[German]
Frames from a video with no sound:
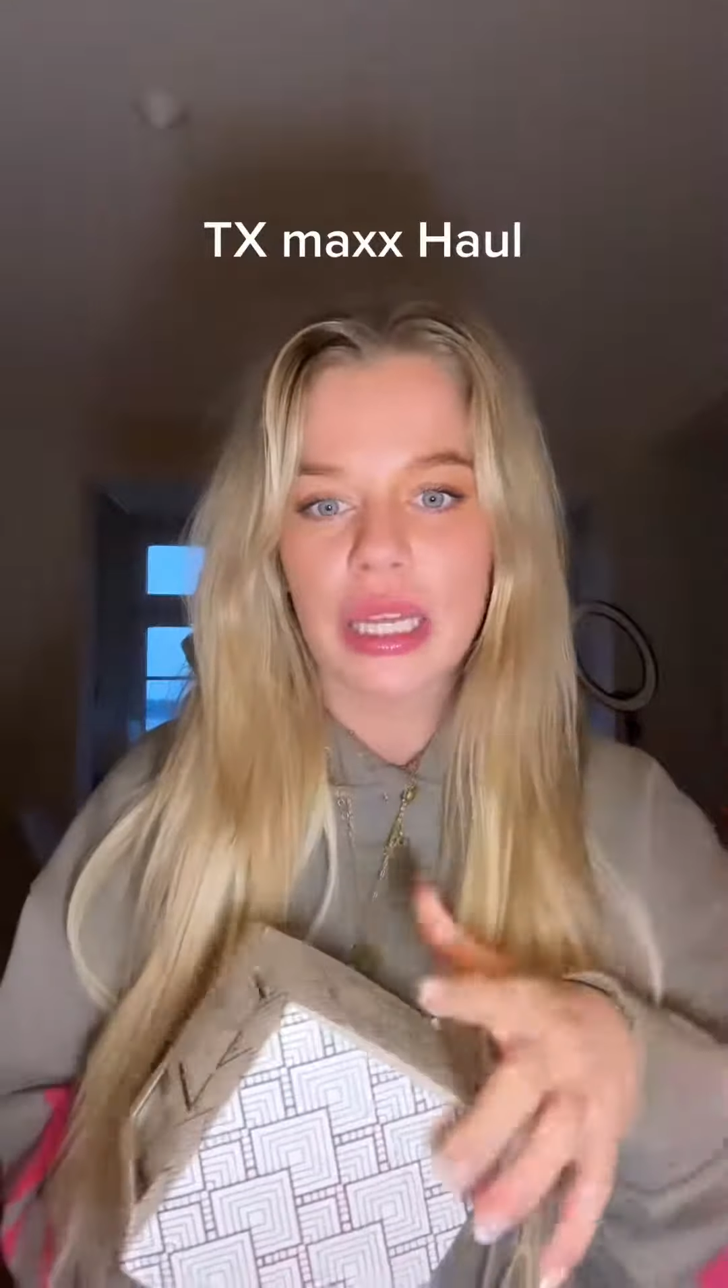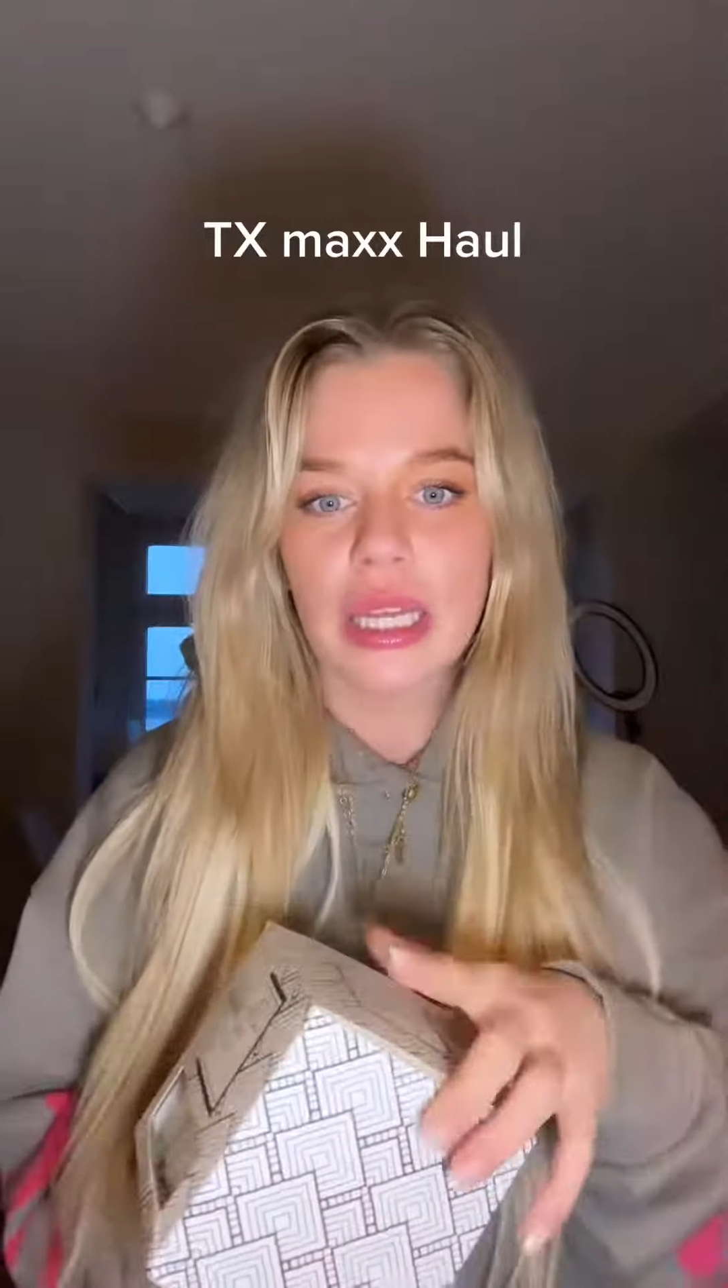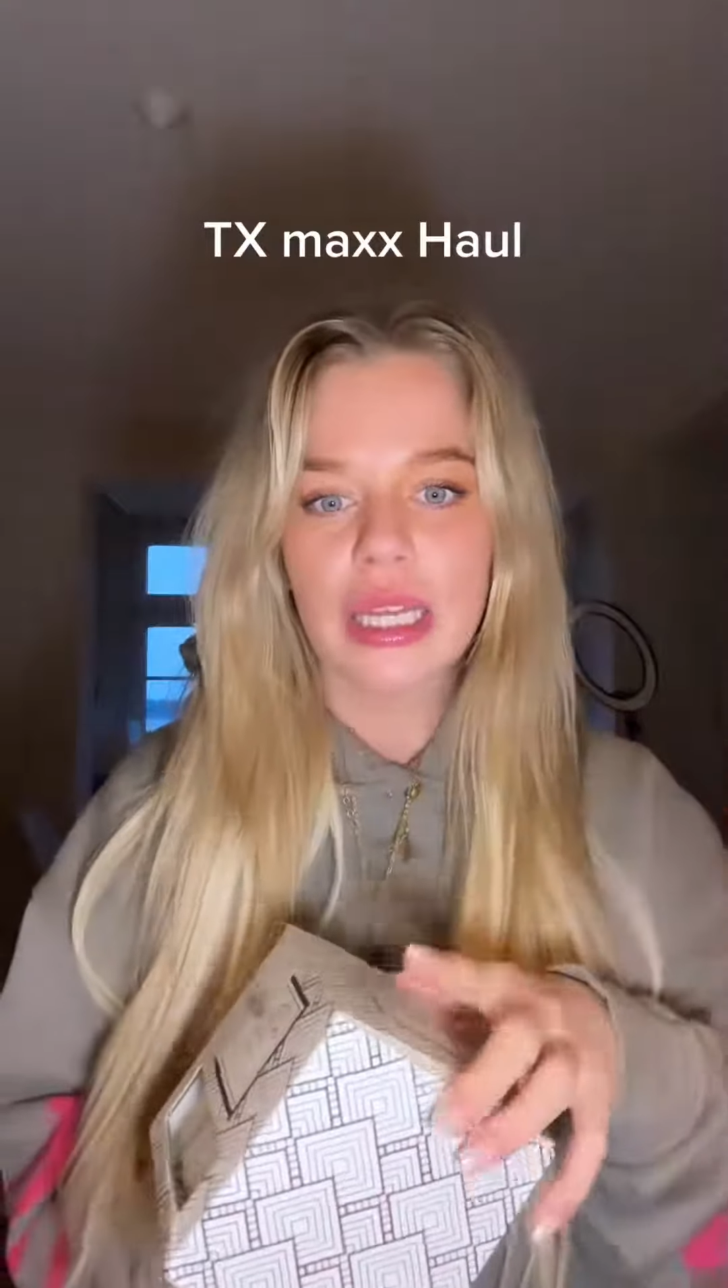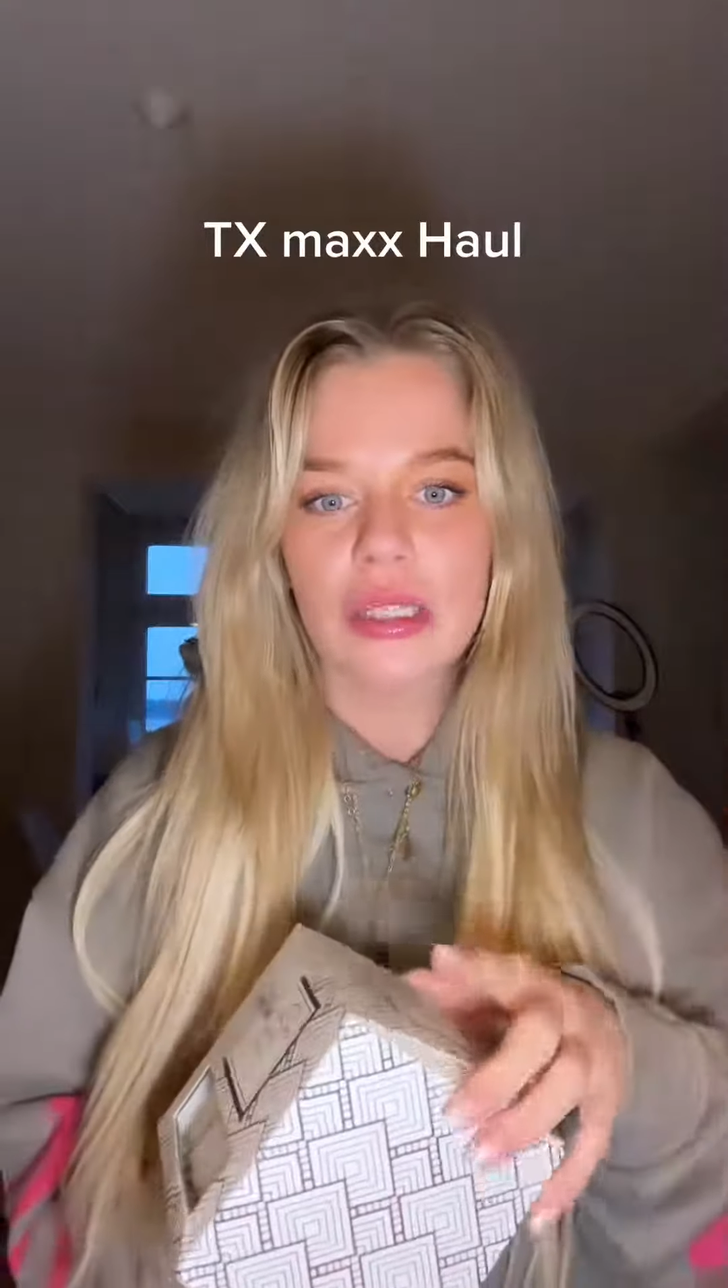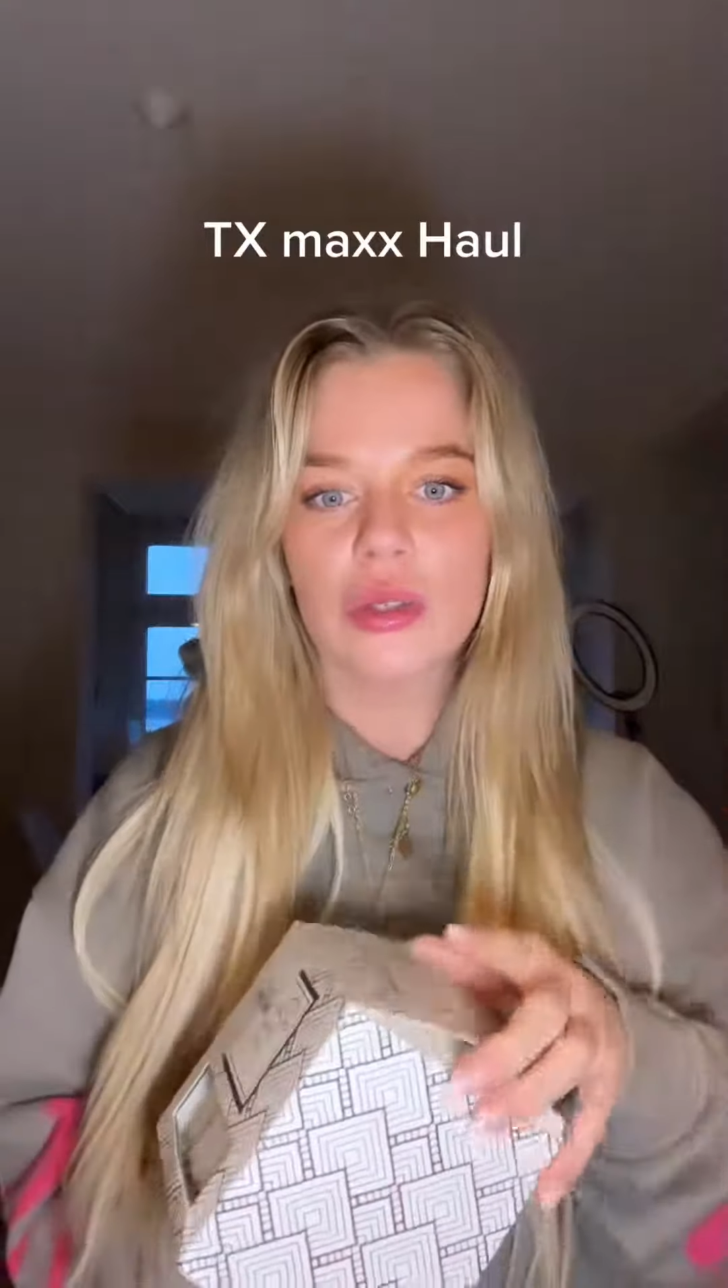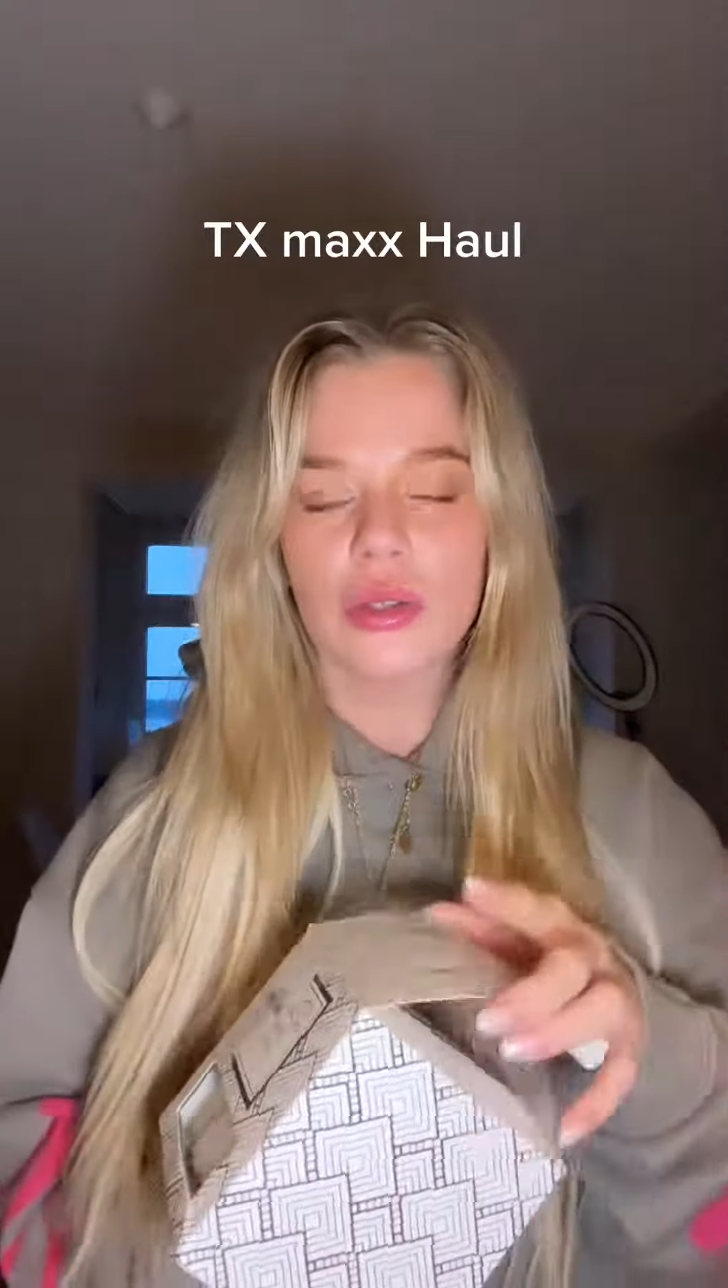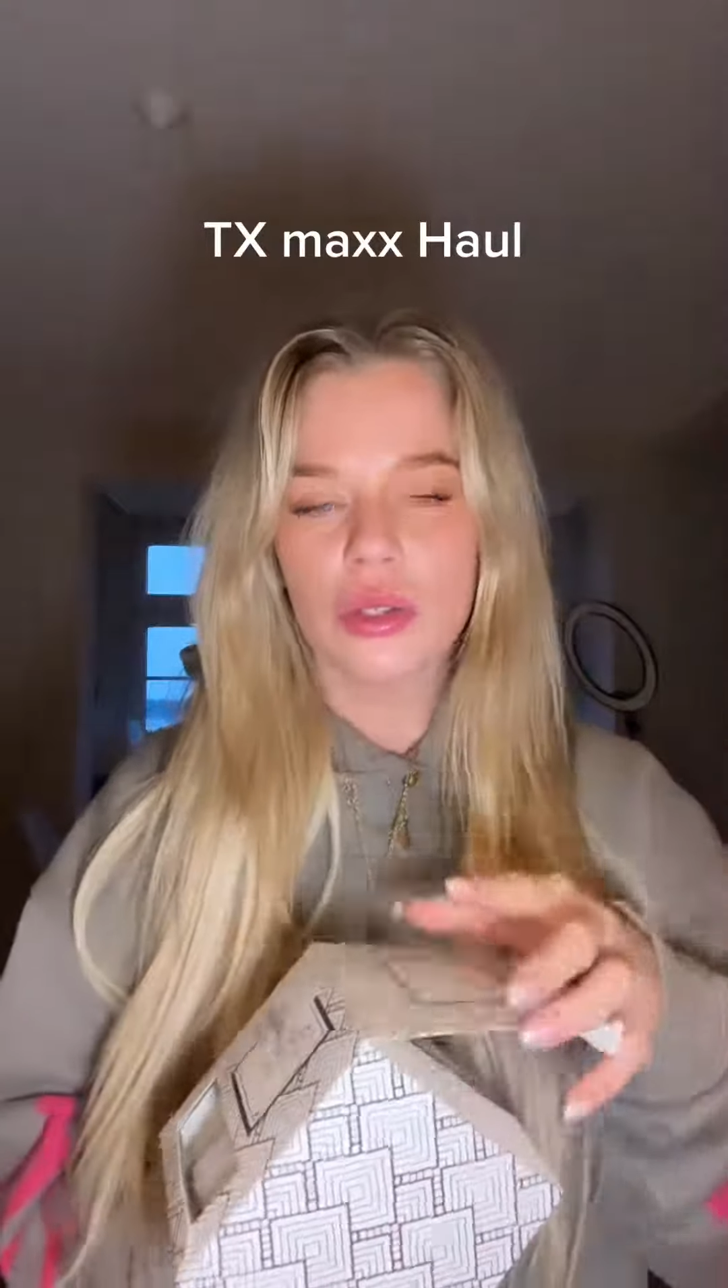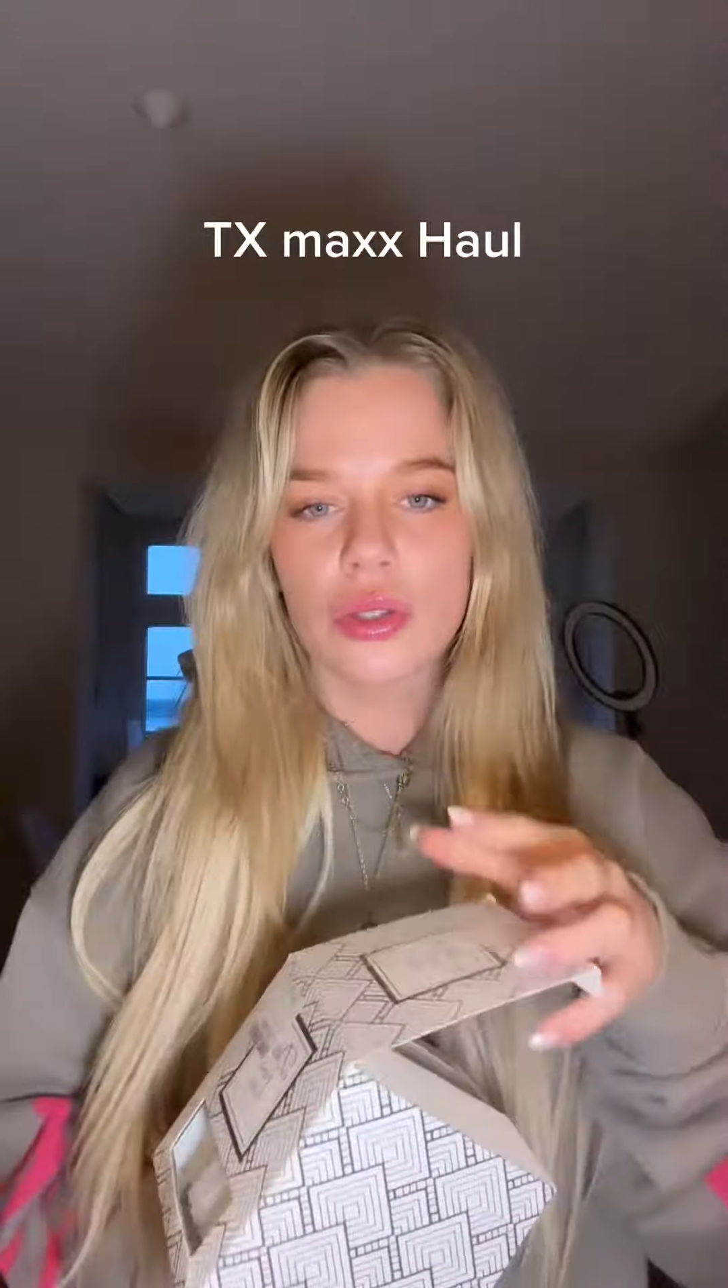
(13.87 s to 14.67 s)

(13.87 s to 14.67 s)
Da kriegst du